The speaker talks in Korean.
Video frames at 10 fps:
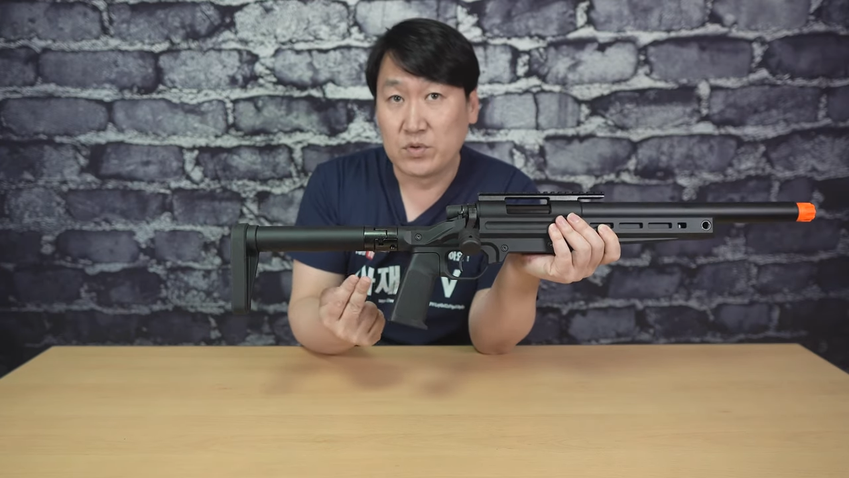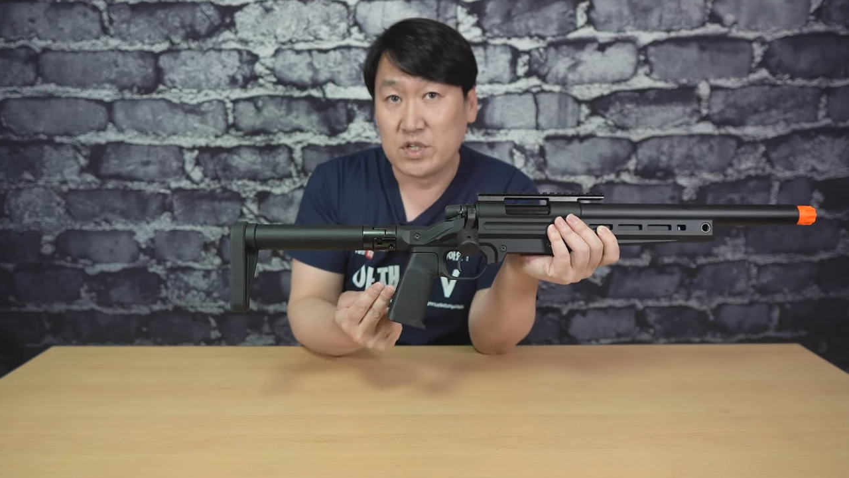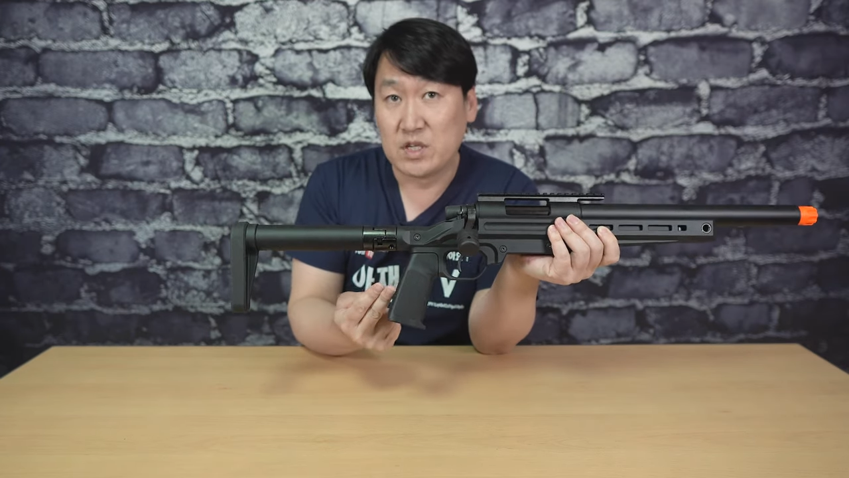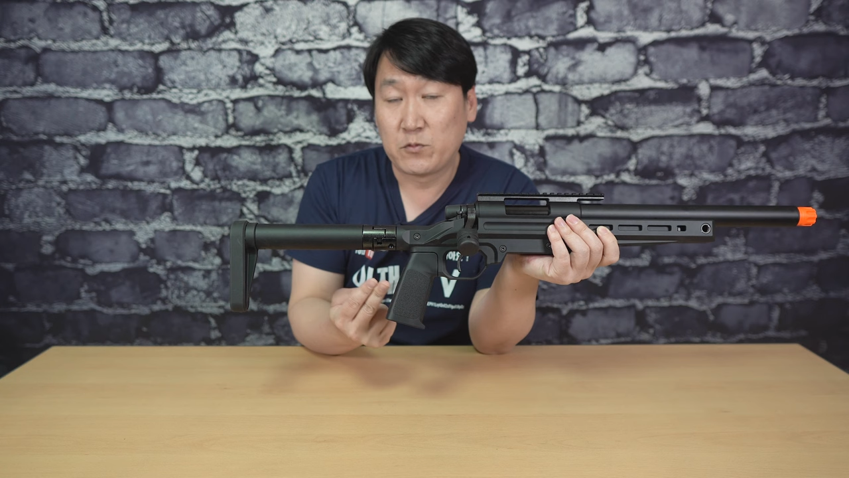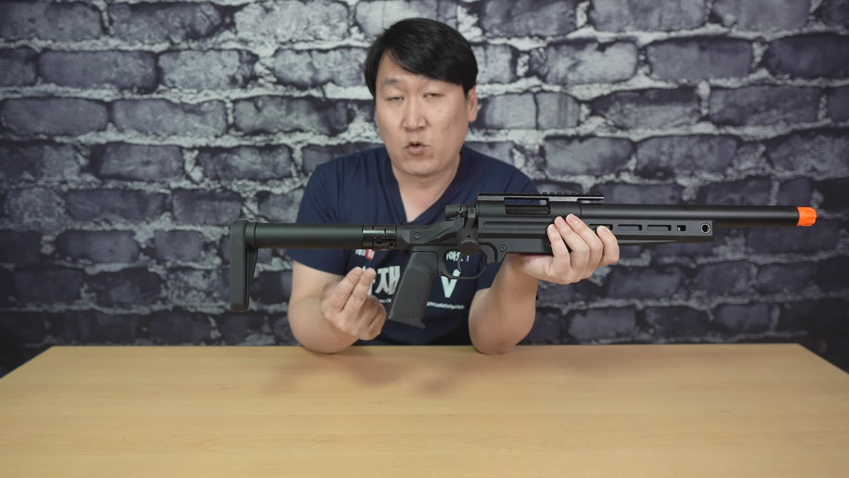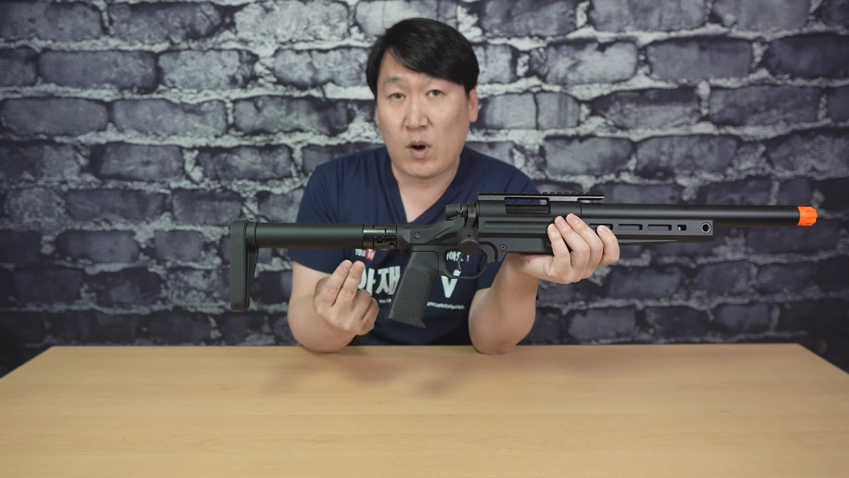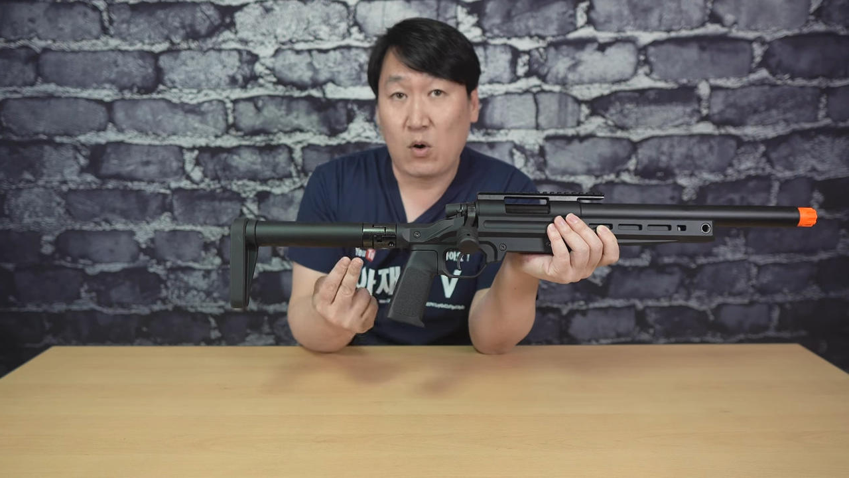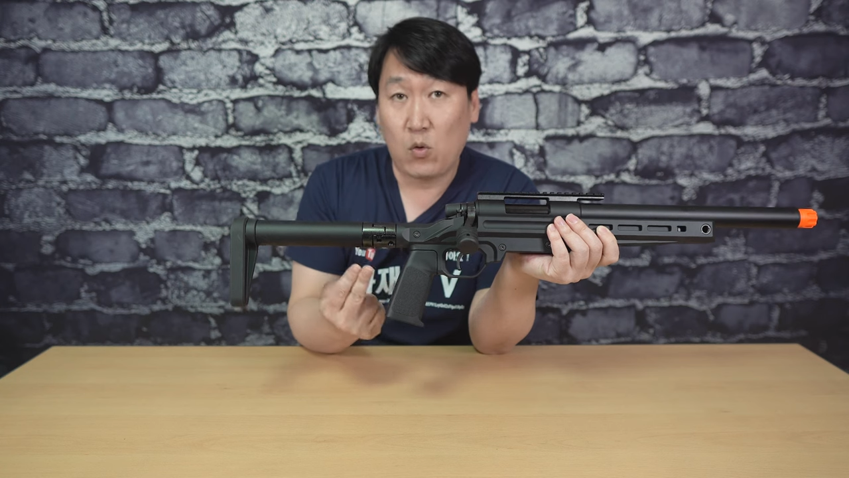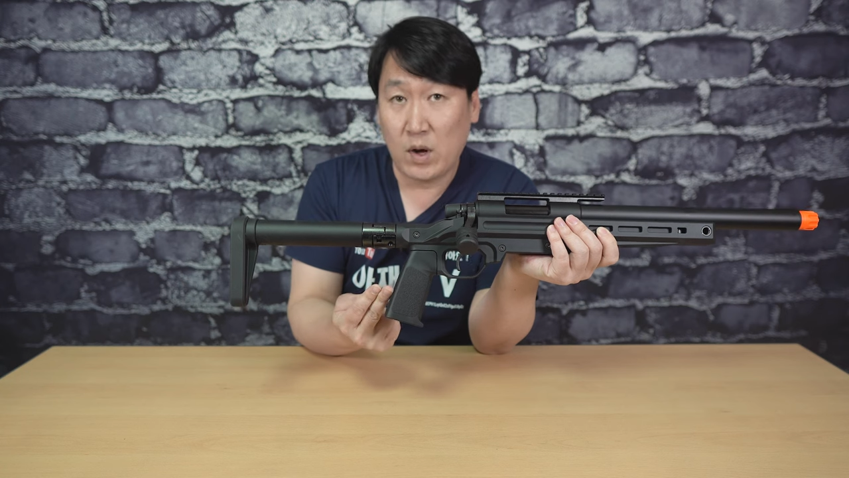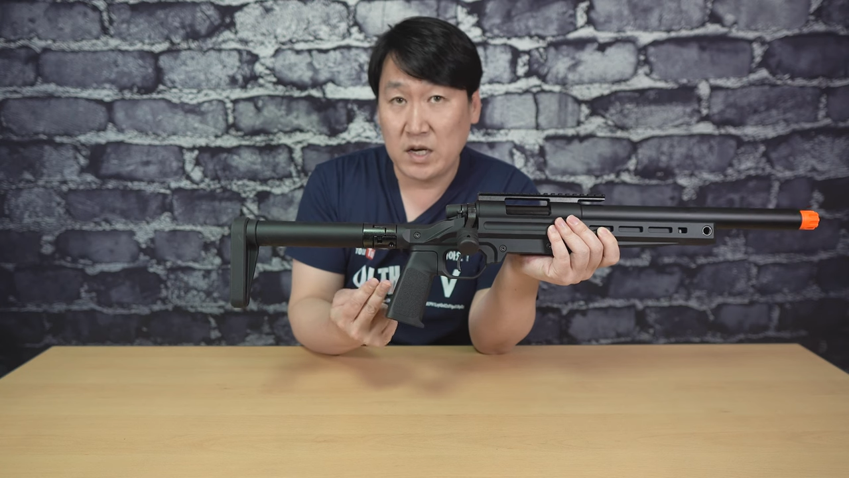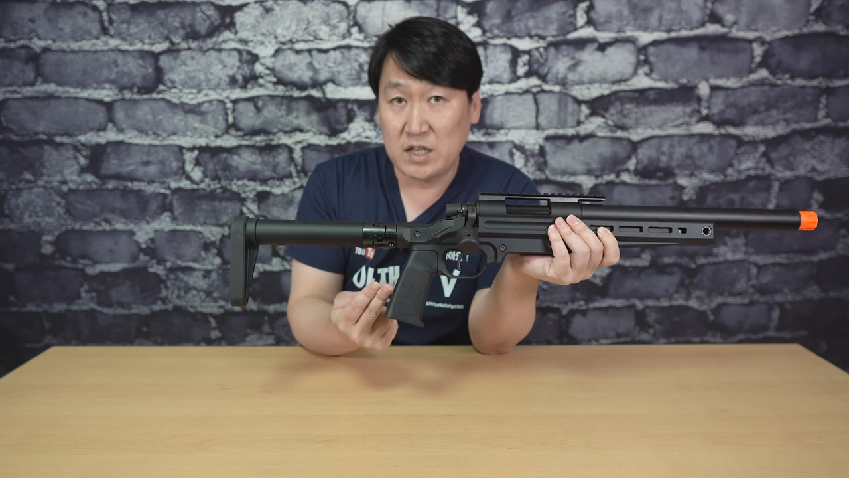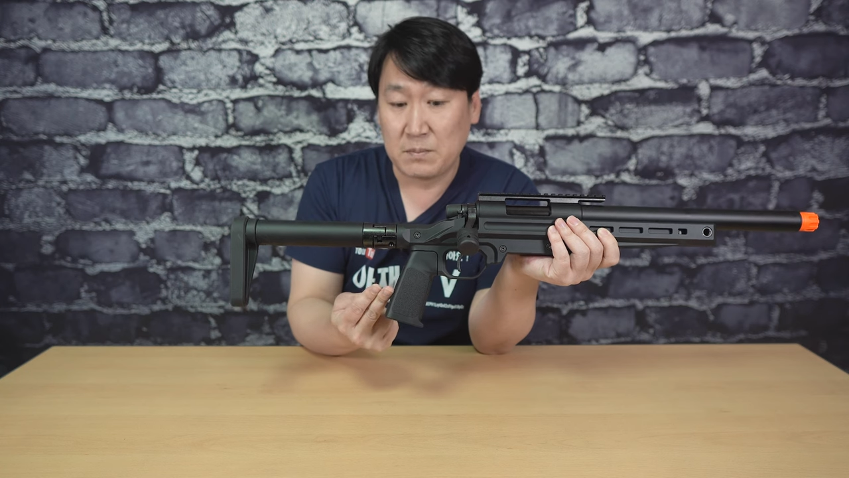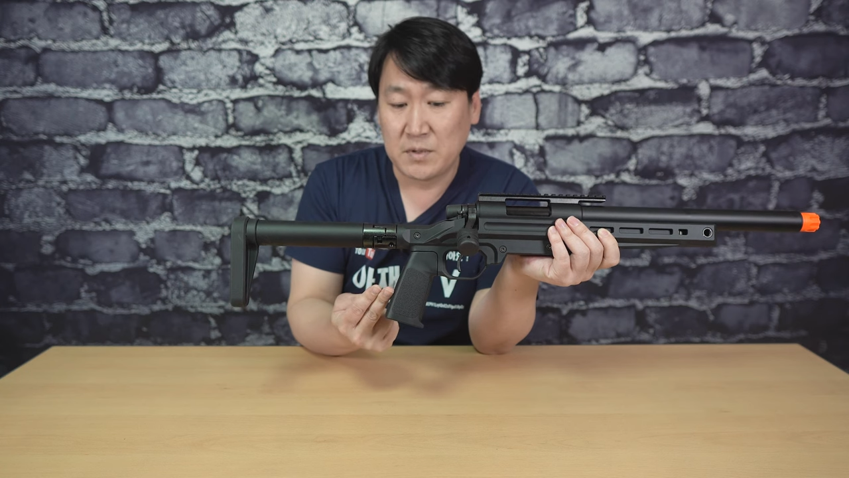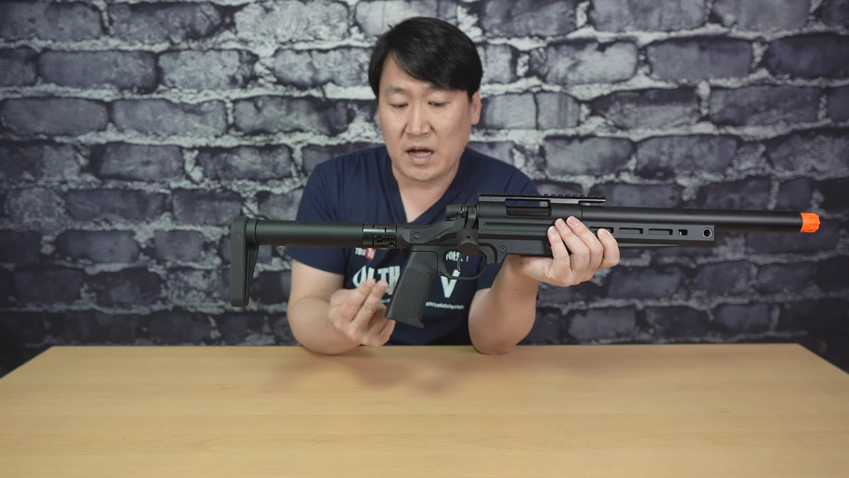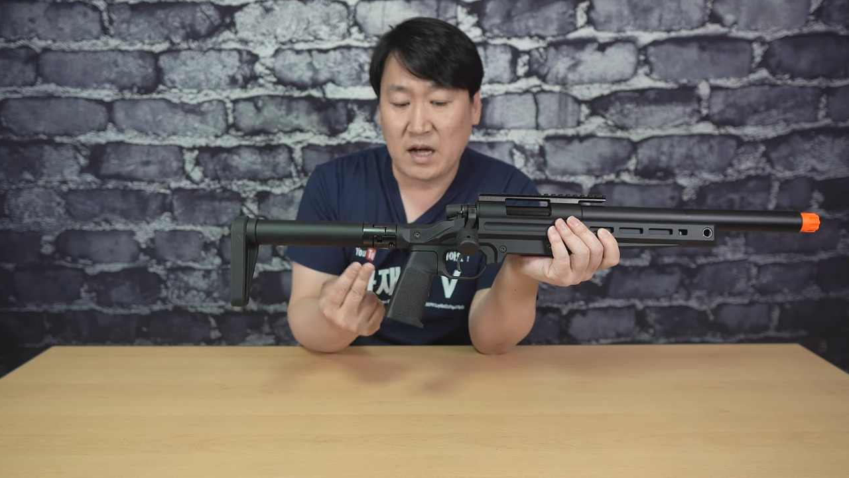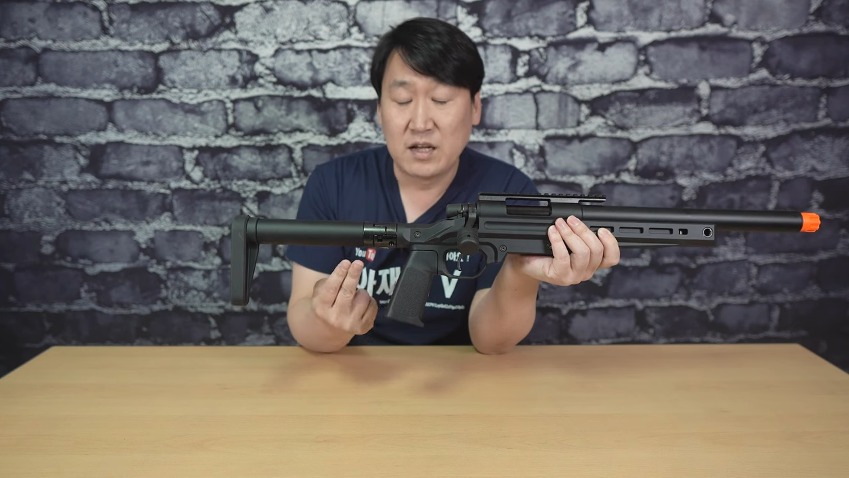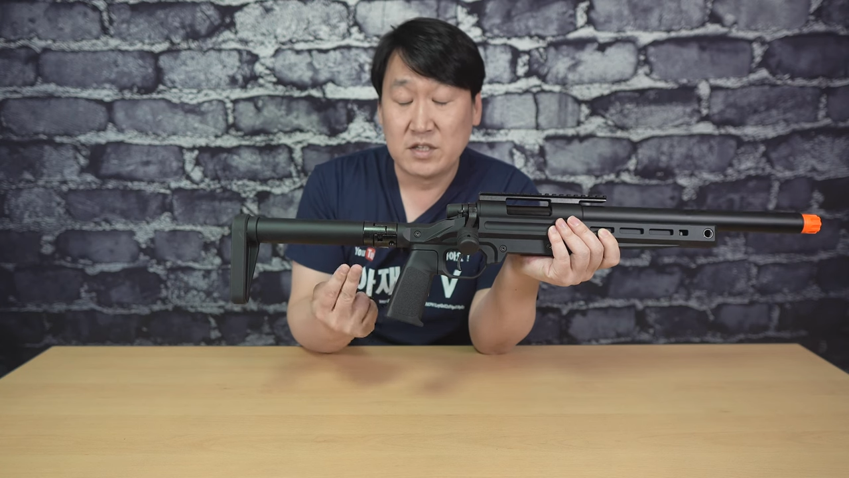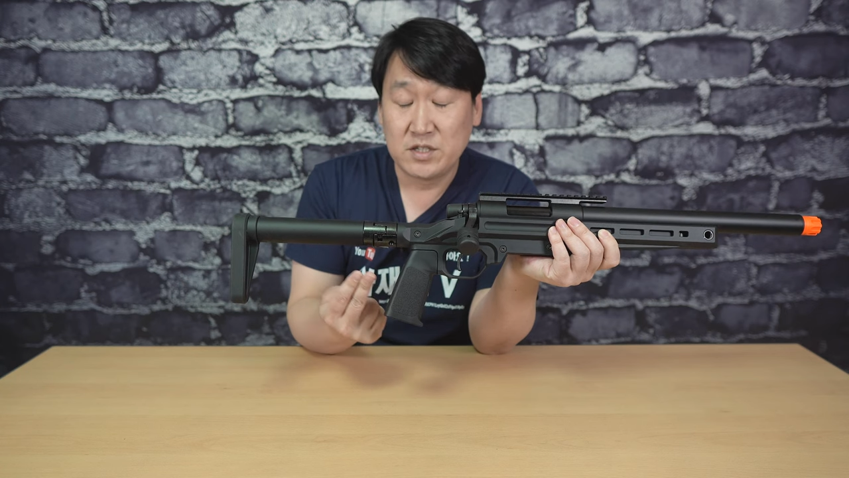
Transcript: 그립과 호환이 됩니다.